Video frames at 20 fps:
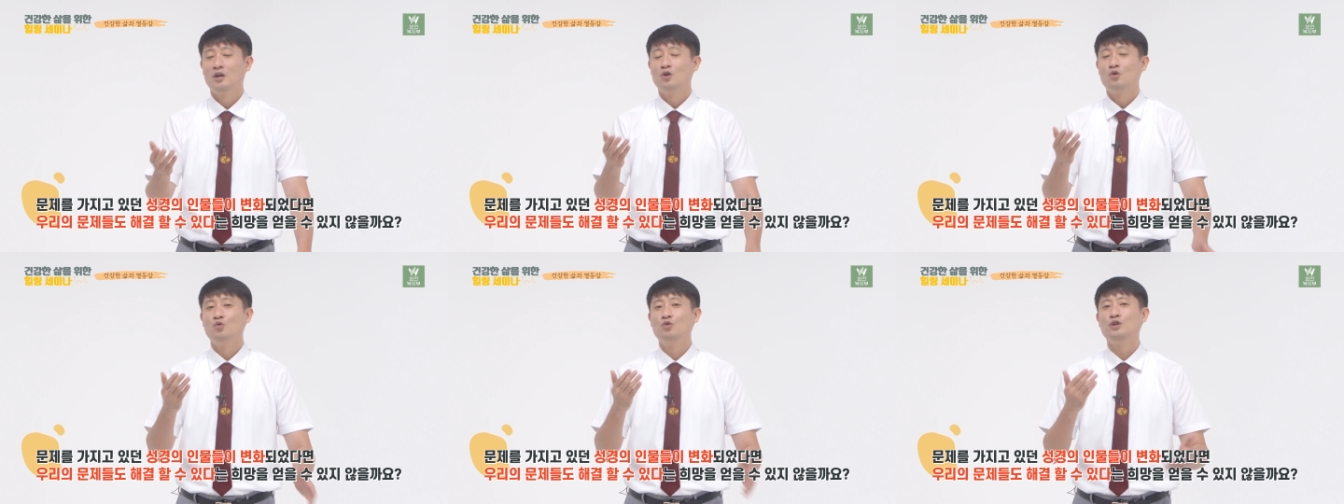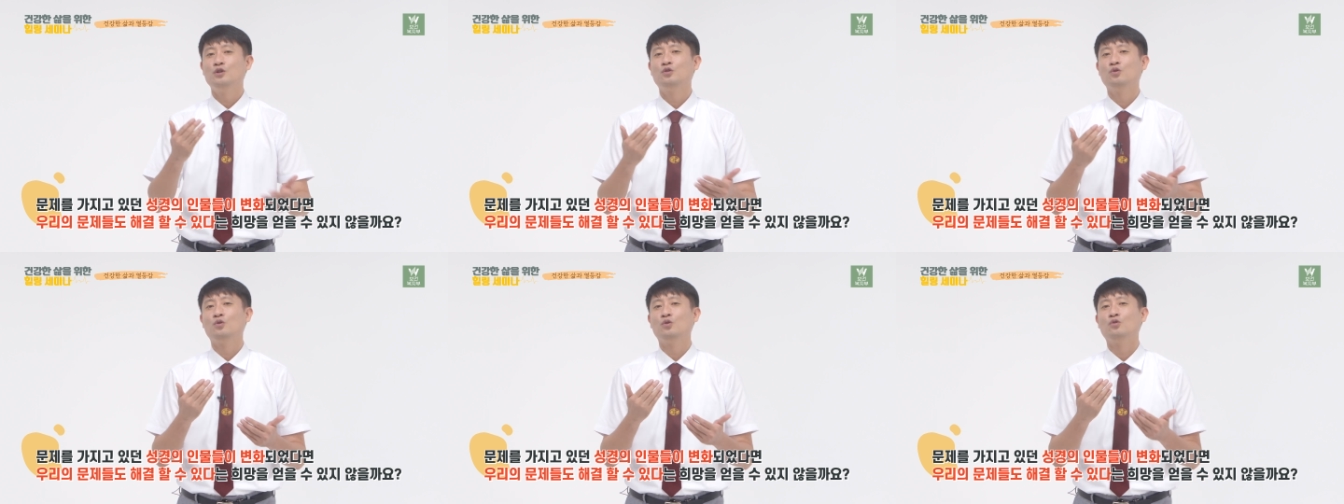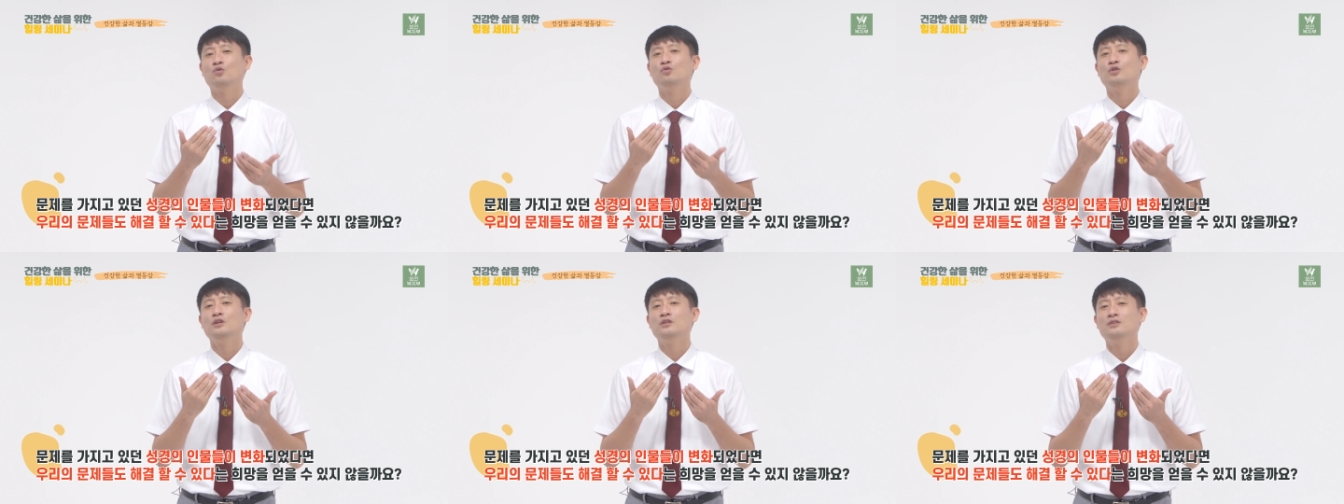우리도
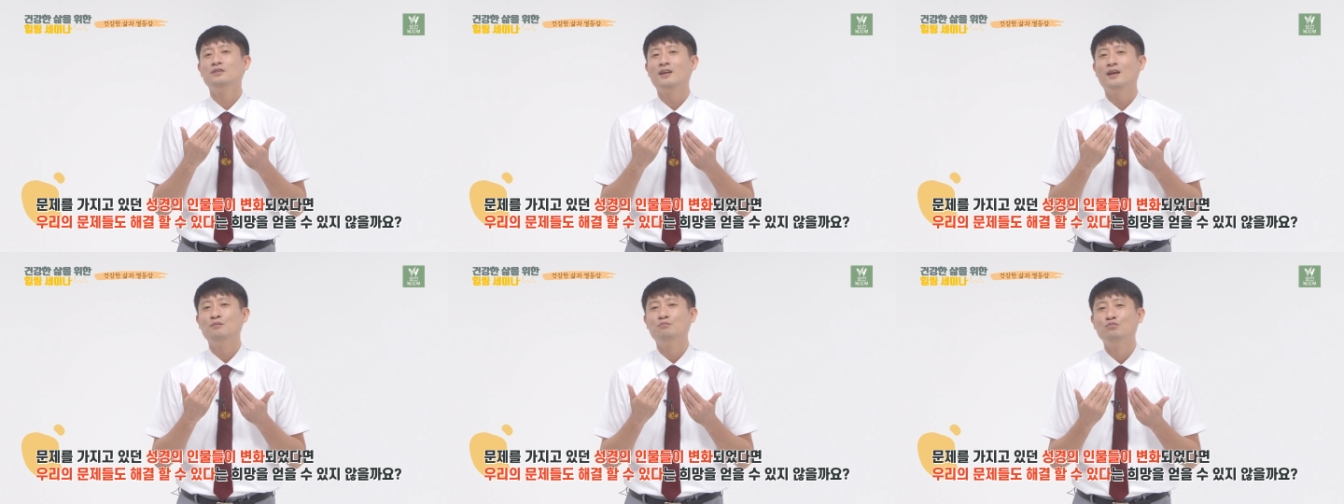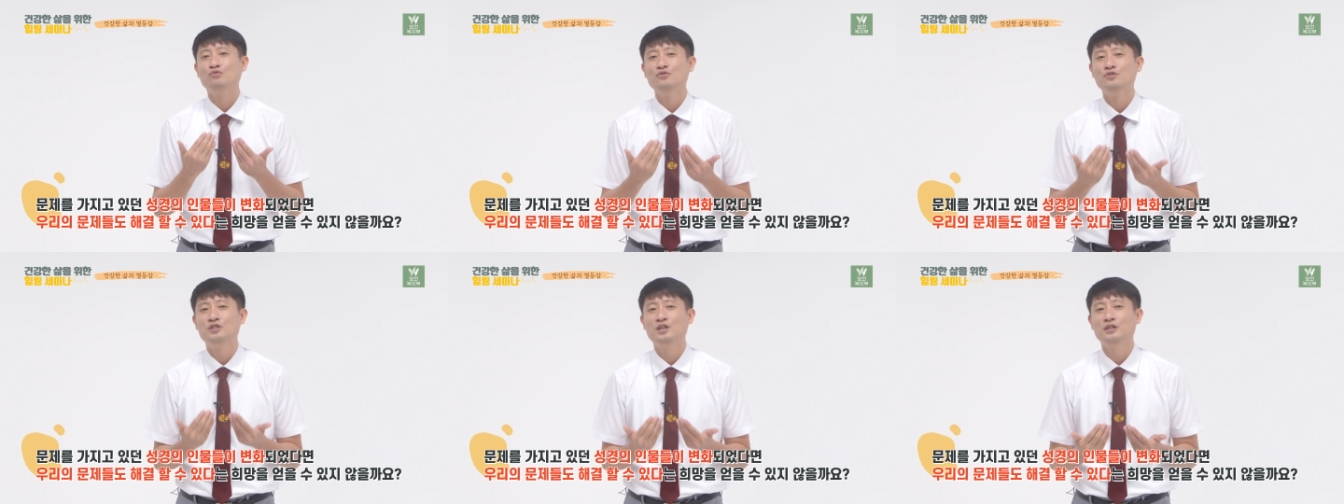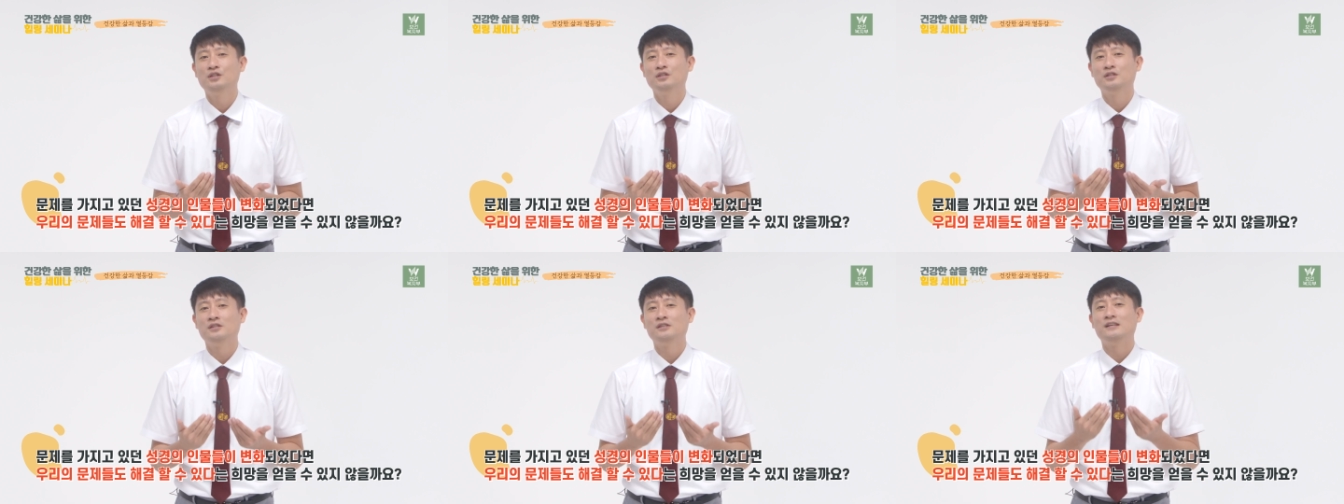우리들의
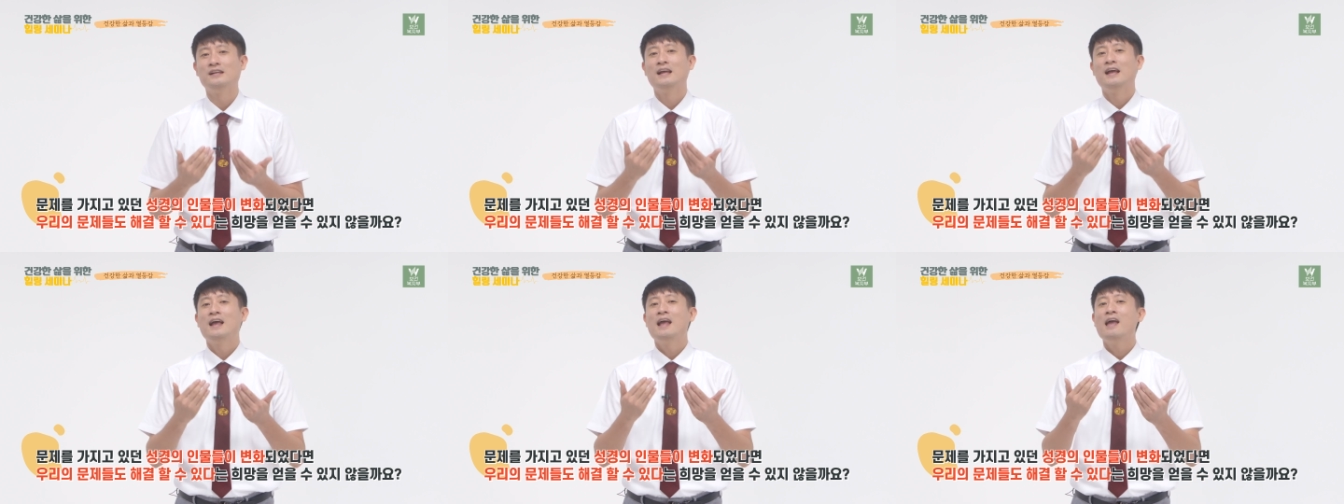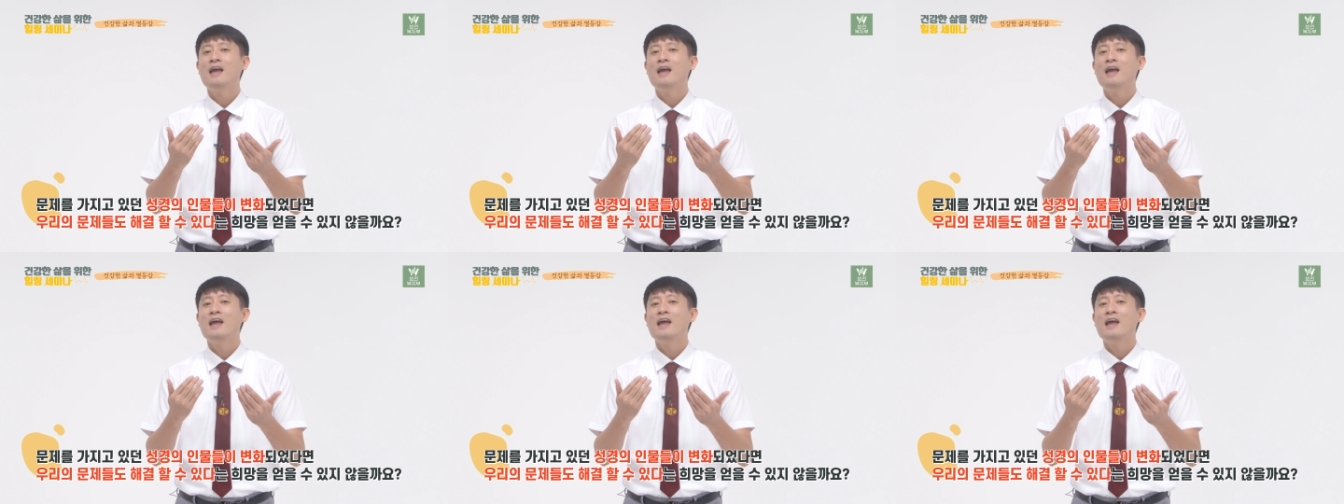문제들을